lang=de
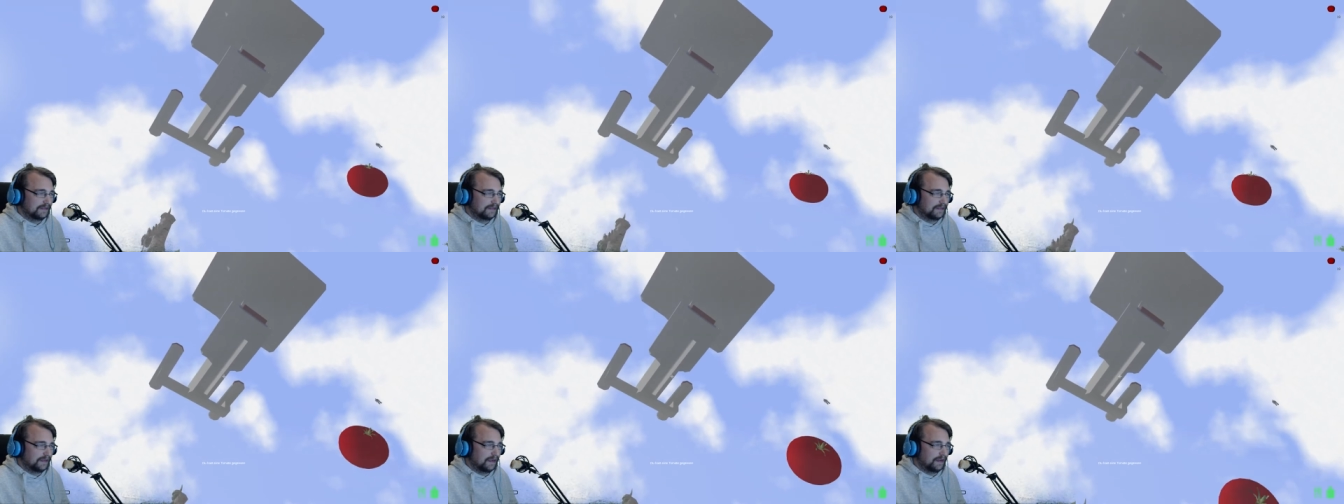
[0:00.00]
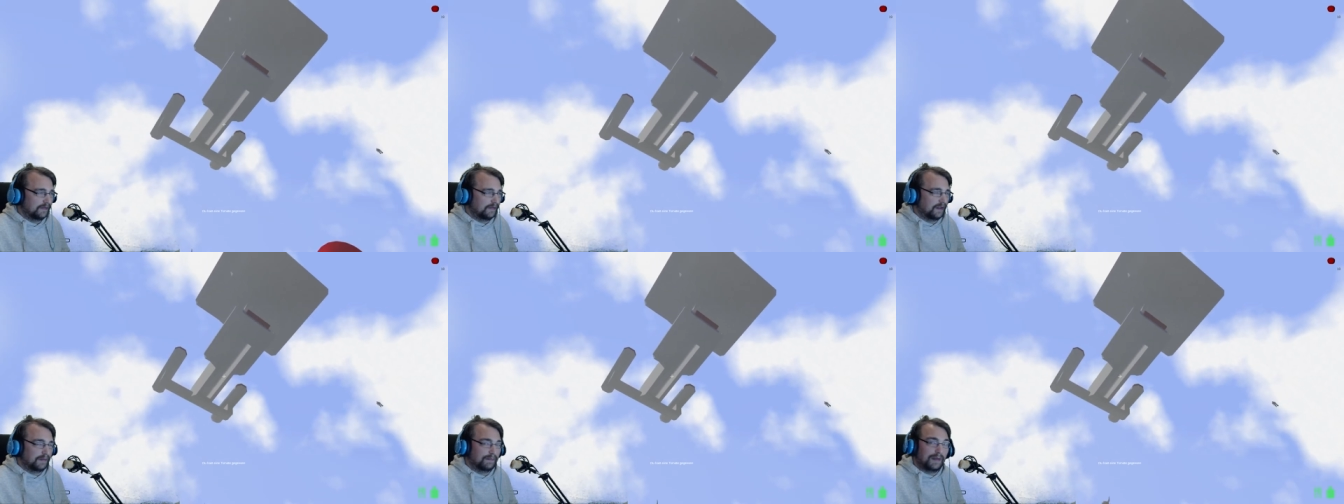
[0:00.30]

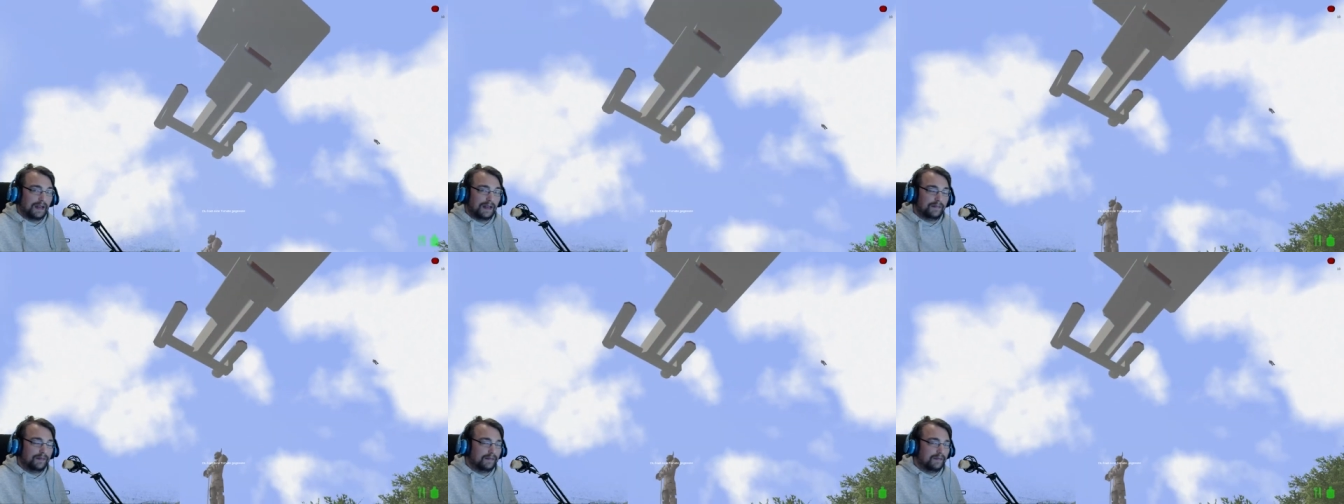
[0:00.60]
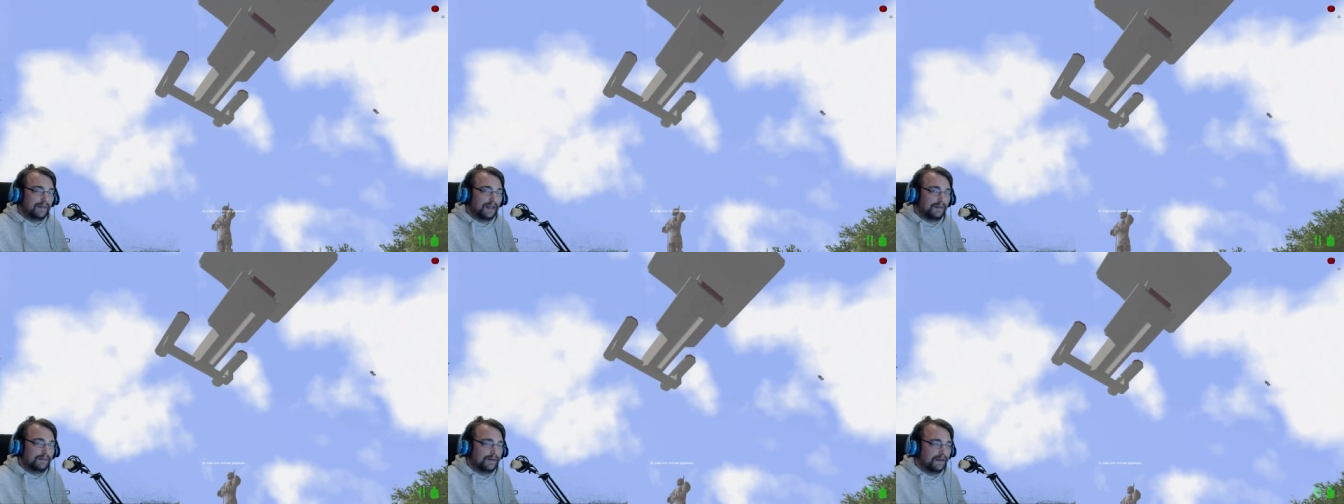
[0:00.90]
Also wie gesagt, bleibt,
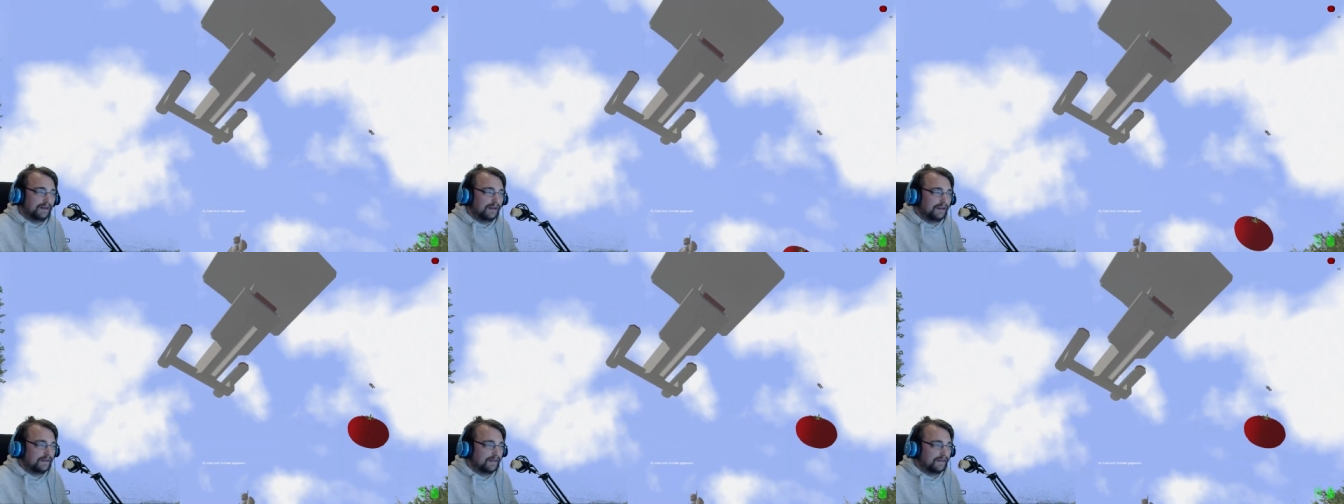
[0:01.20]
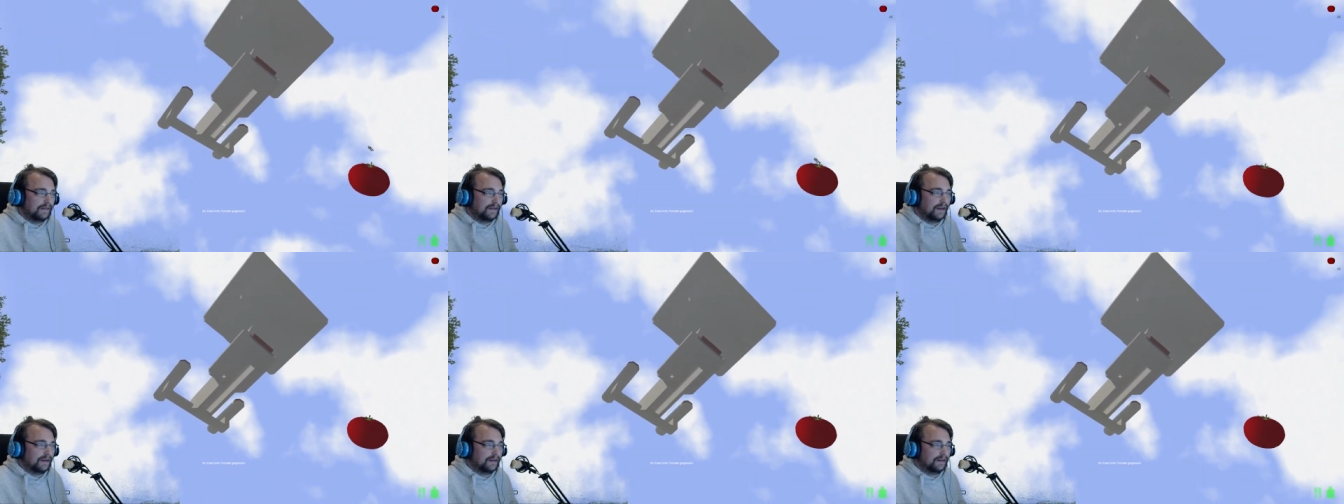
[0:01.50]
bleibt in den nächsten
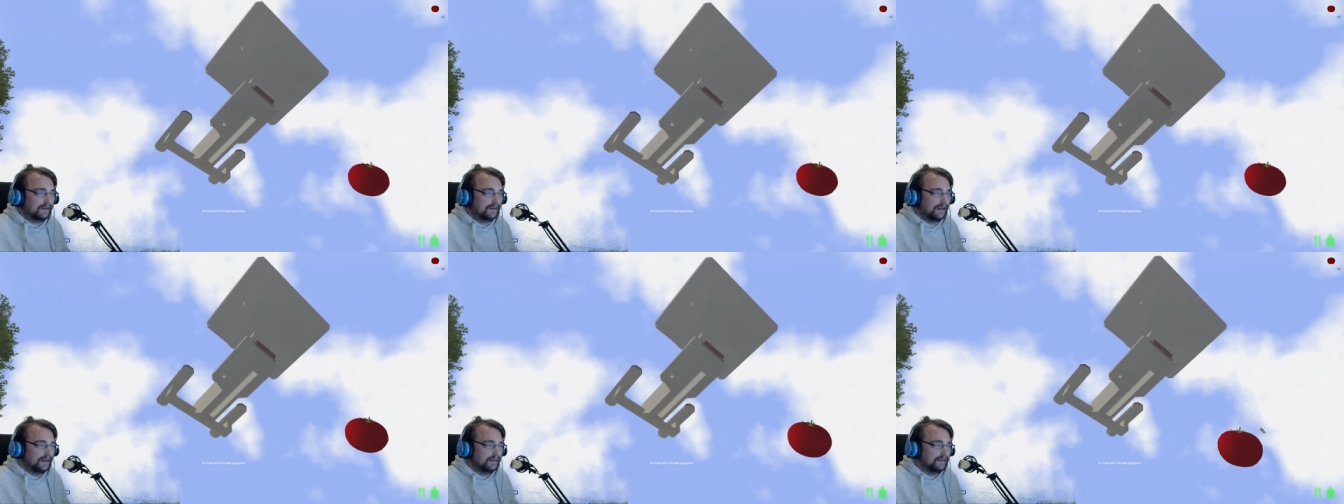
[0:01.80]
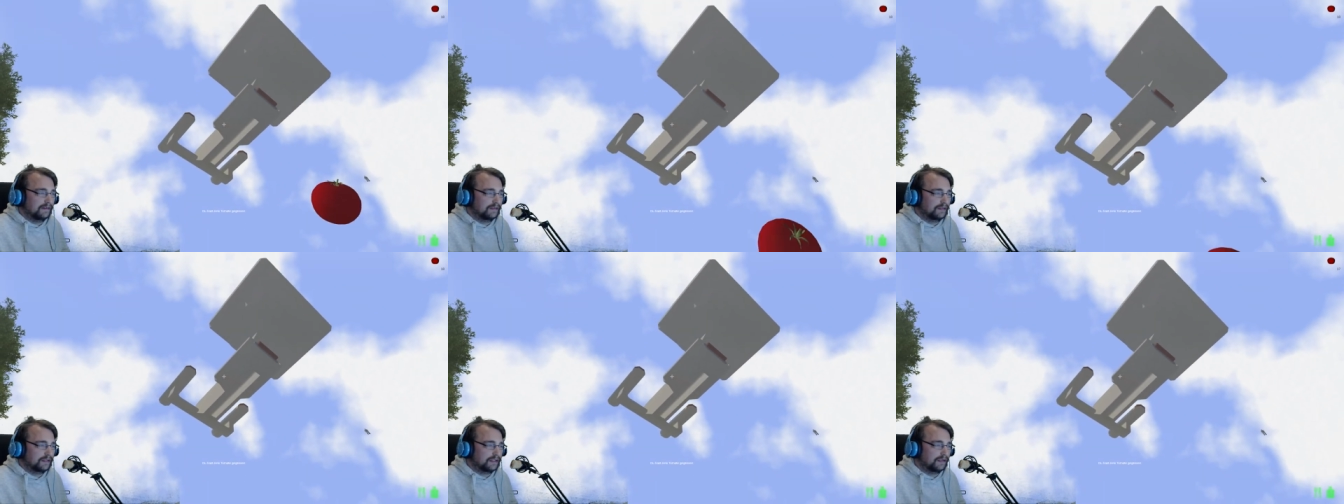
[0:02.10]
Tagen
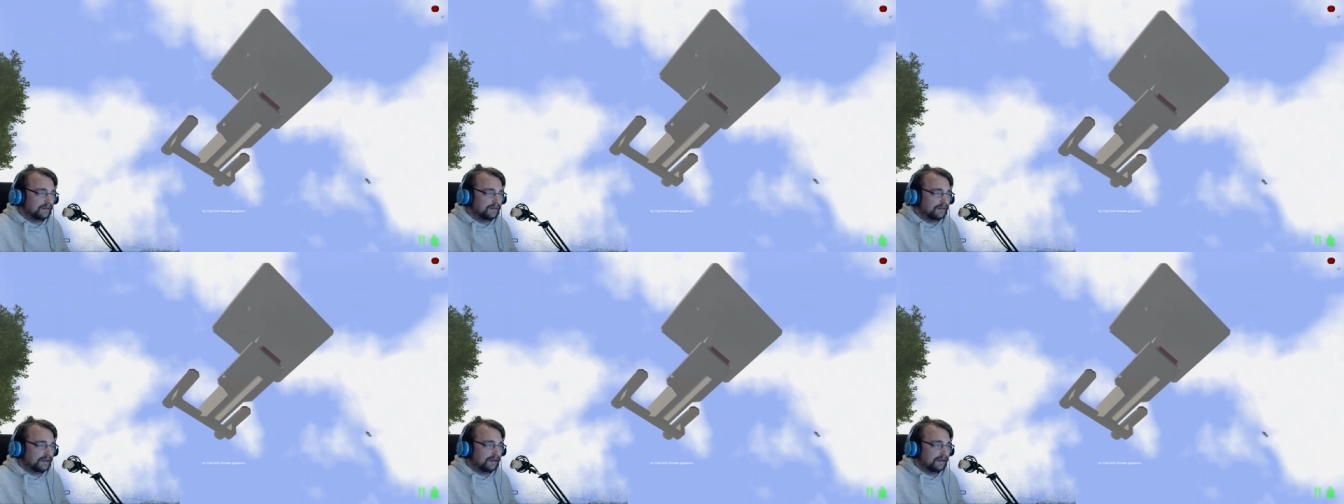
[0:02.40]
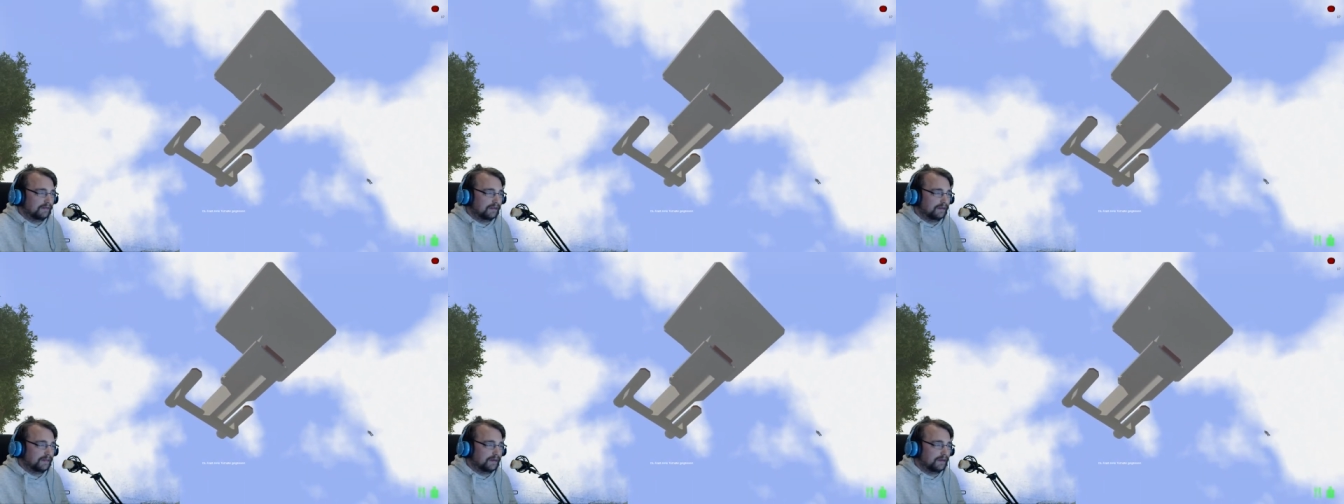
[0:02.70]
dran, schaut
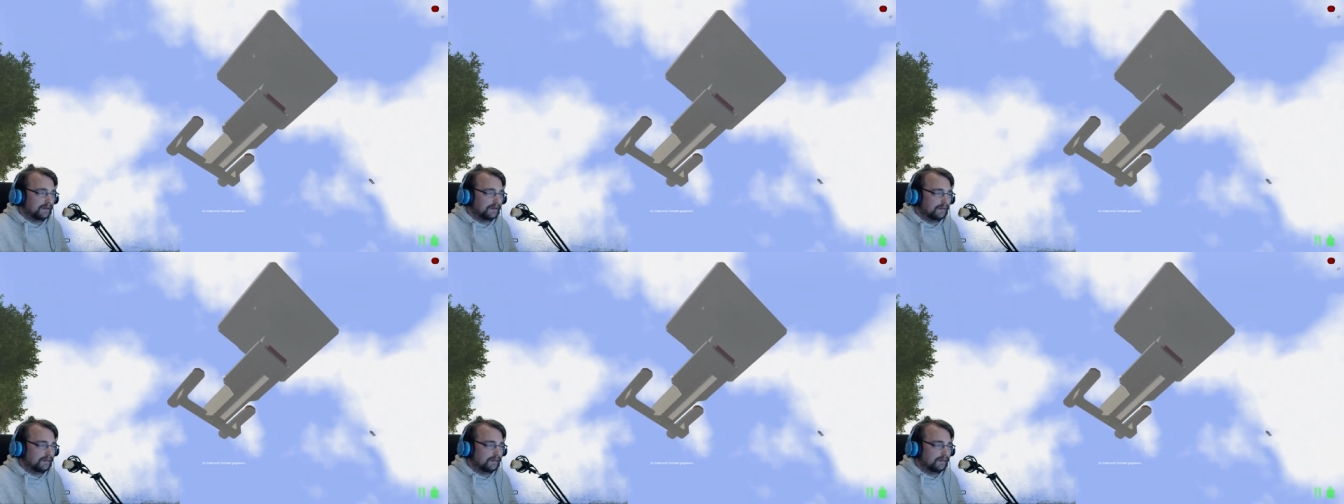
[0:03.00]
einfach mal